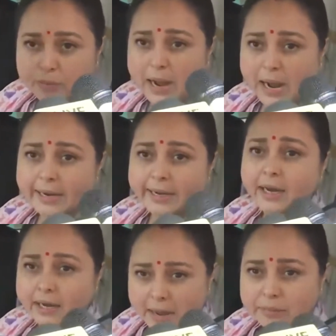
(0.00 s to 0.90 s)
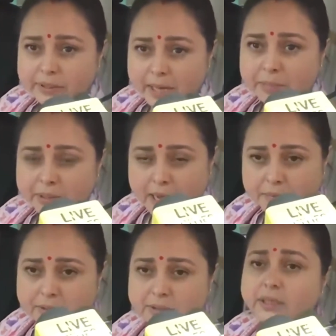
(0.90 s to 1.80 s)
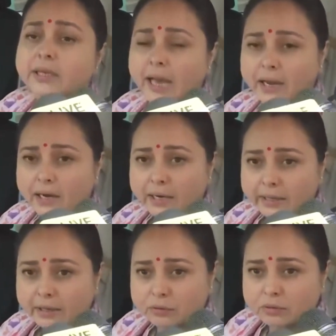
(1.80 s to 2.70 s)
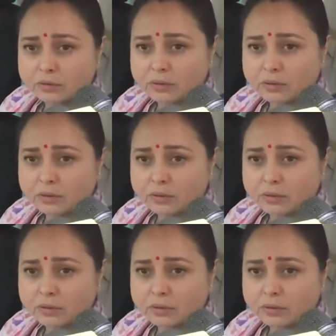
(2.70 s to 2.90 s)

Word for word: भगाने का काम किए प्रधानमंत्री क्या कर लेंगे वो